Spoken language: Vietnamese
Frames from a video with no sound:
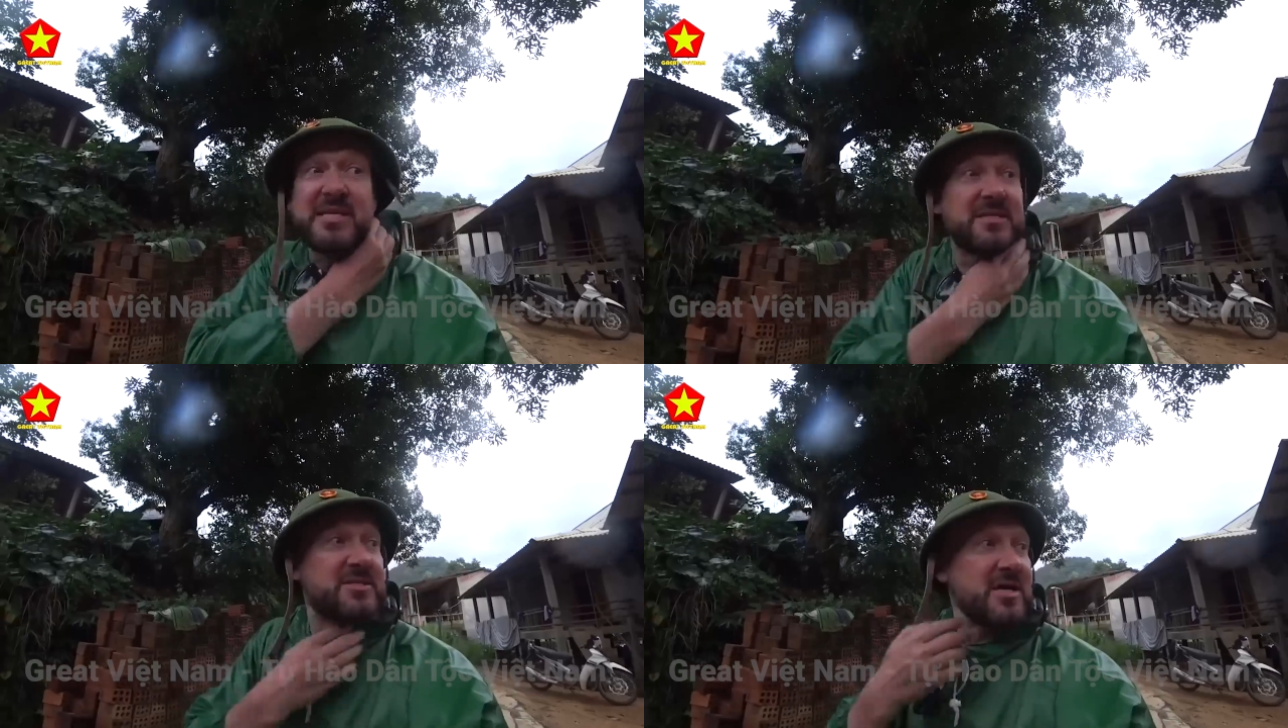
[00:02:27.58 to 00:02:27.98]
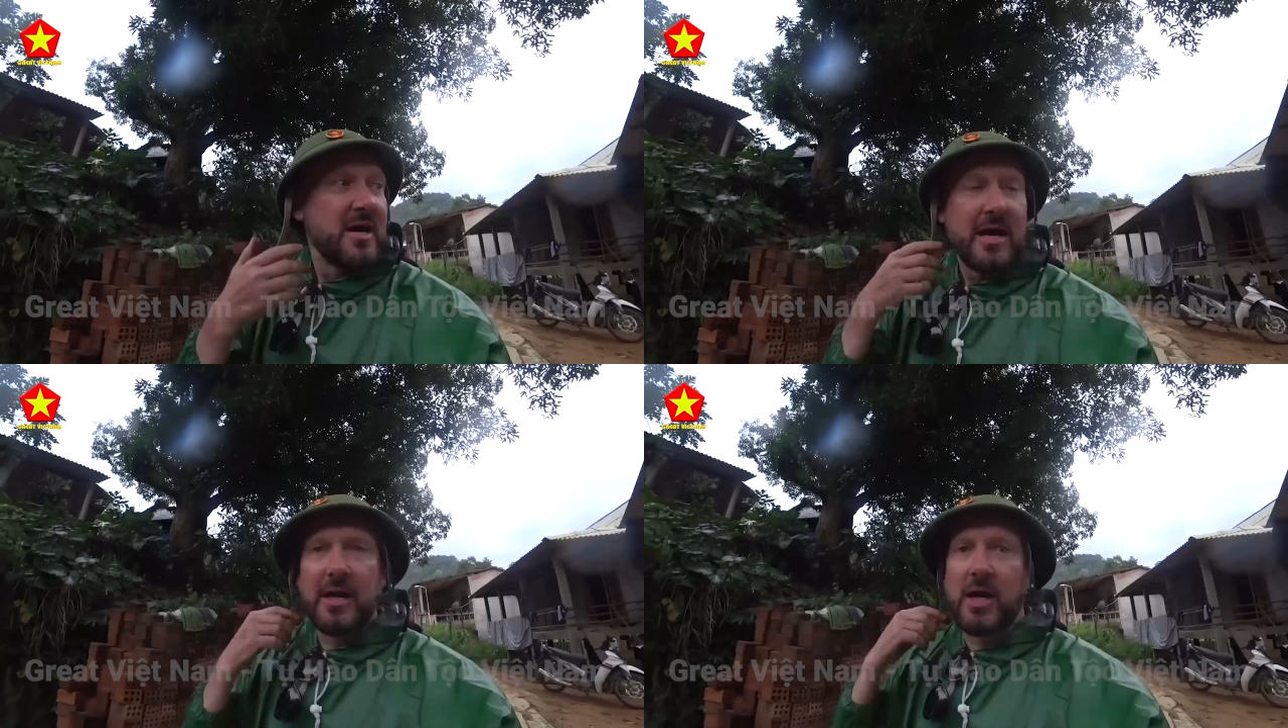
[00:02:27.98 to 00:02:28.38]
Sau khi
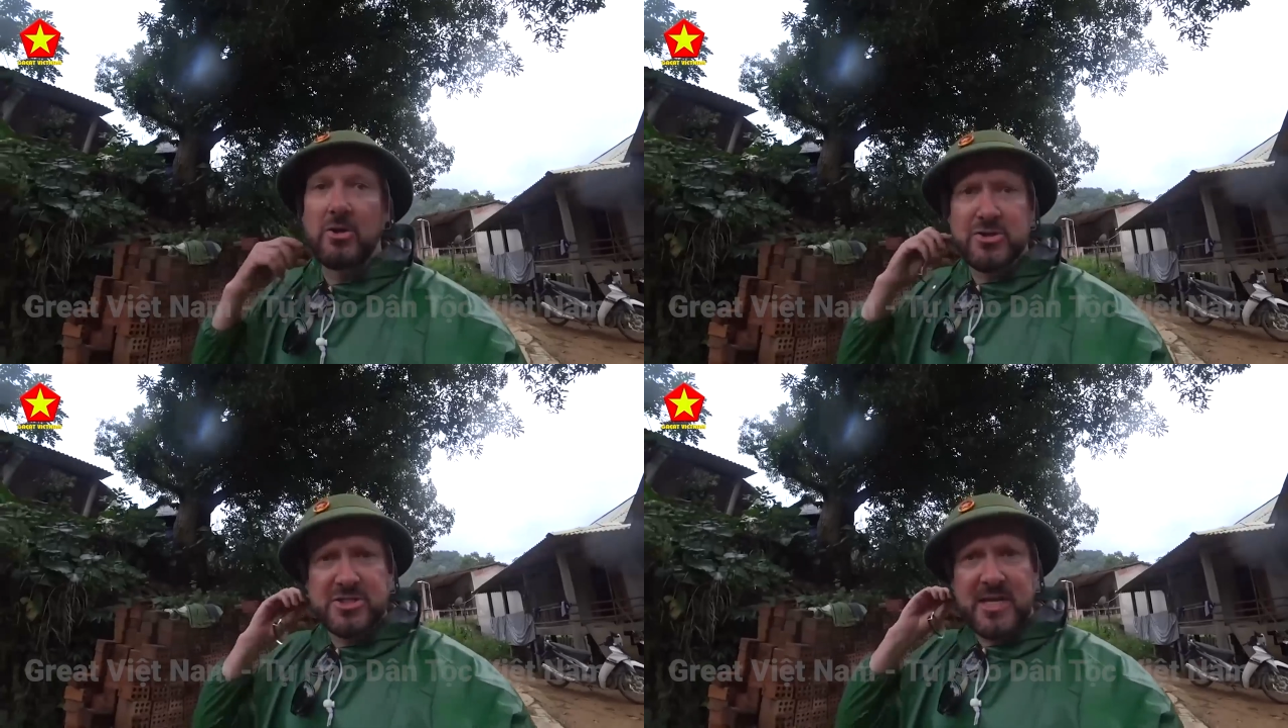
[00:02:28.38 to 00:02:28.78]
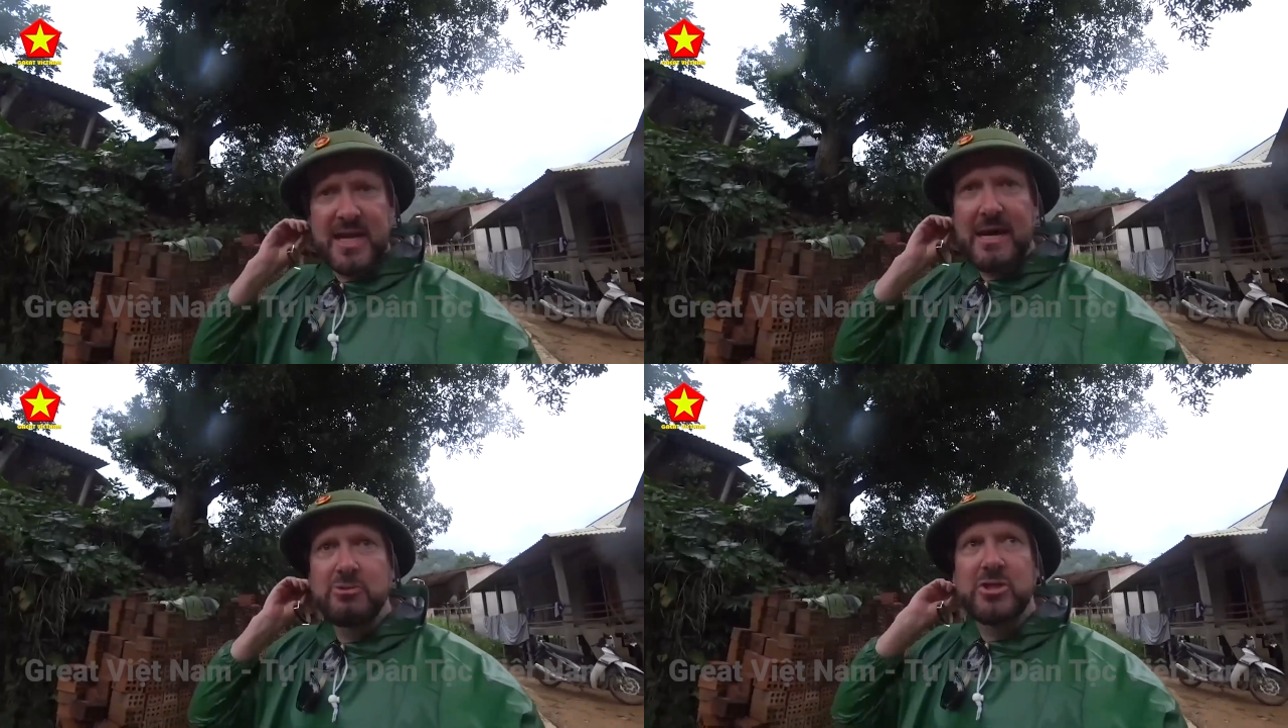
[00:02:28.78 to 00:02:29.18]
video này được
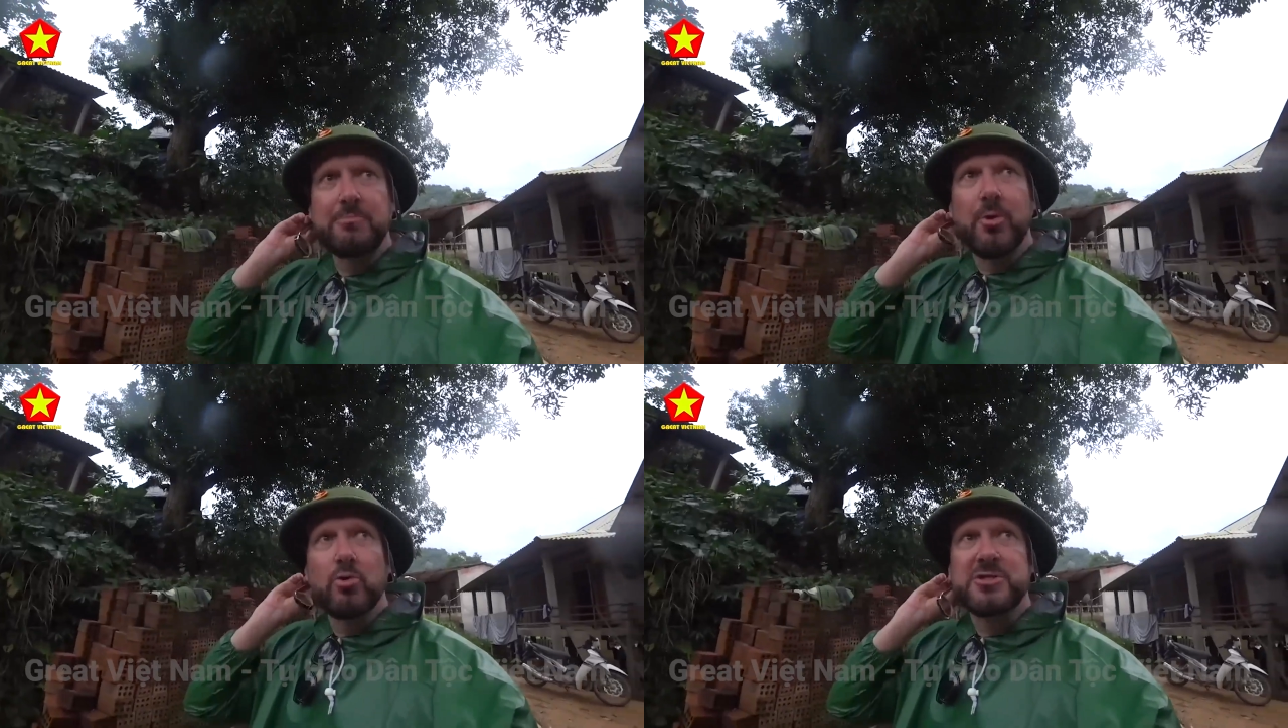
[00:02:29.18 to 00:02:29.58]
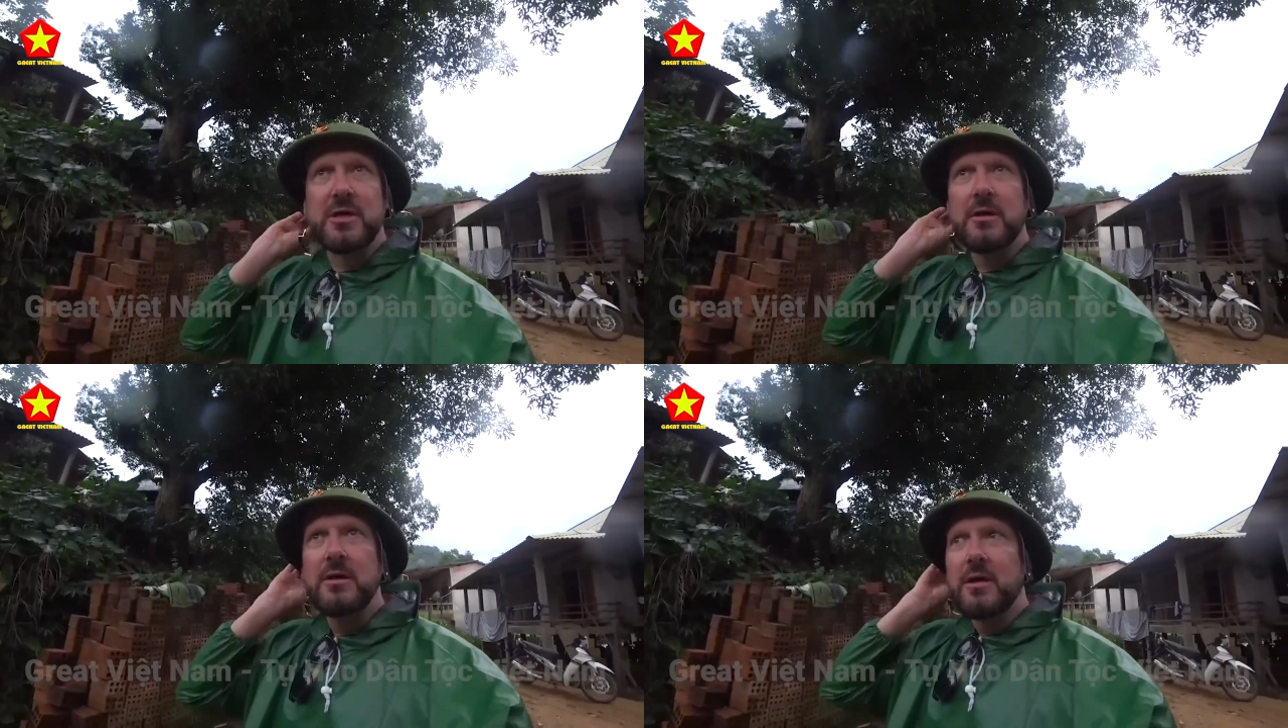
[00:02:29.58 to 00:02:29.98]
anh YouTuber đăng
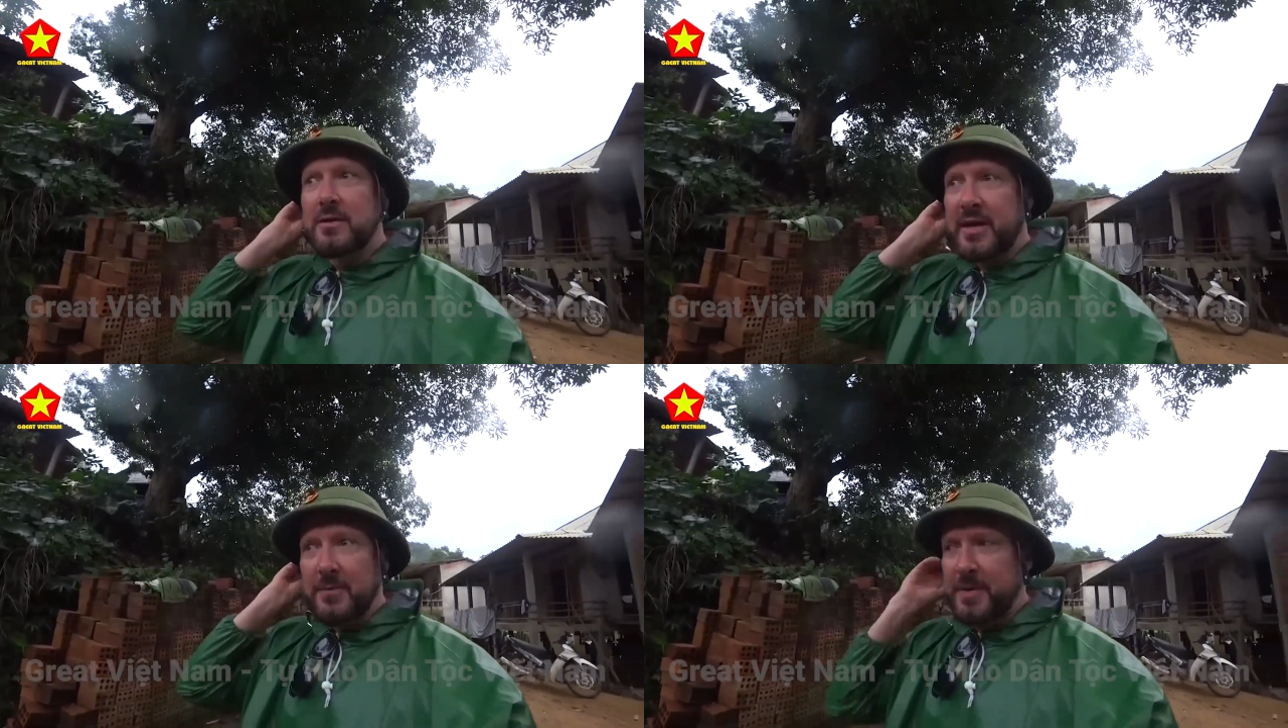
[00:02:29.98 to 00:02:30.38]
tải, đã